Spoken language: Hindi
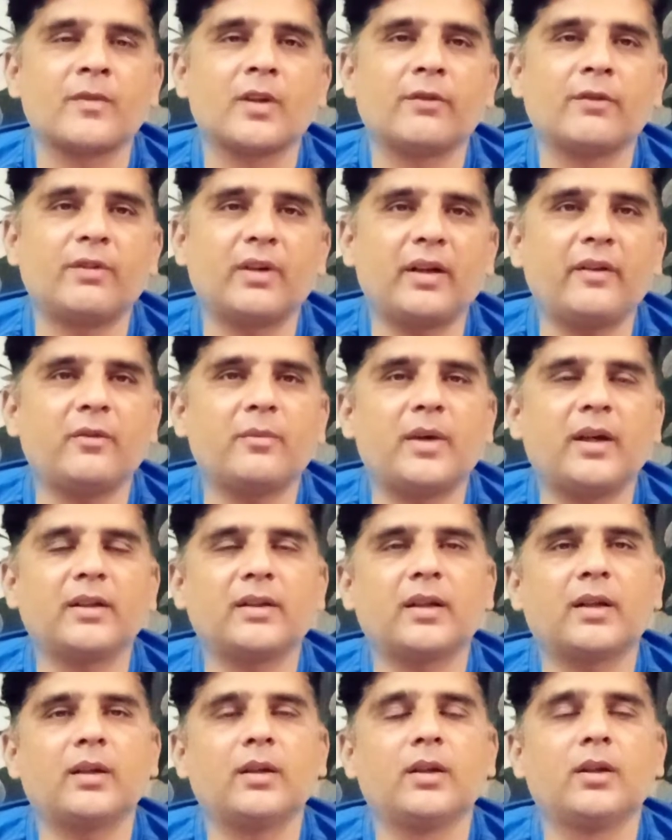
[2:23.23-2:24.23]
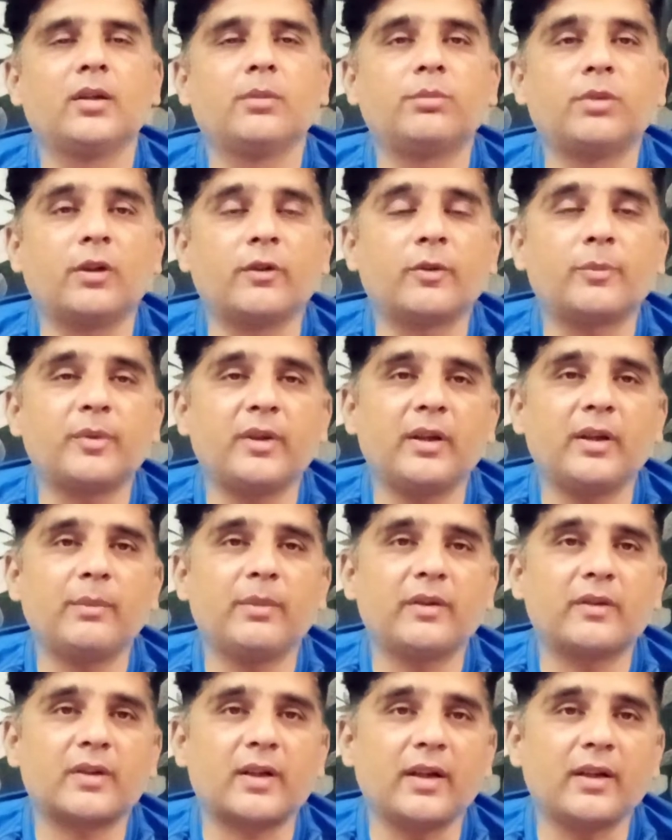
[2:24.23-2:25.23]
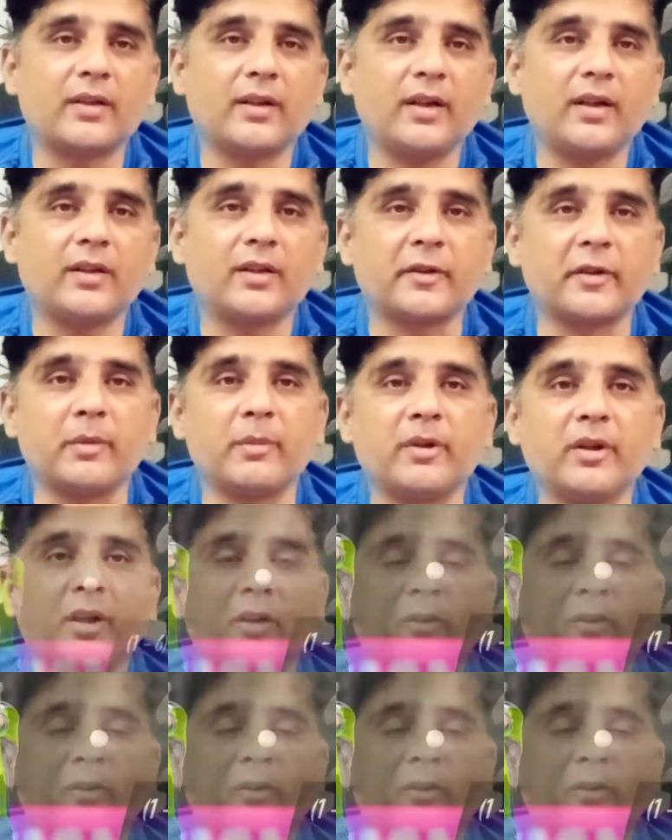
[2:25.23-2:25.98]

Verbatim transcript: फ़खर जमान का पावर प्ले में स्ट्राइक रेट तकरीबन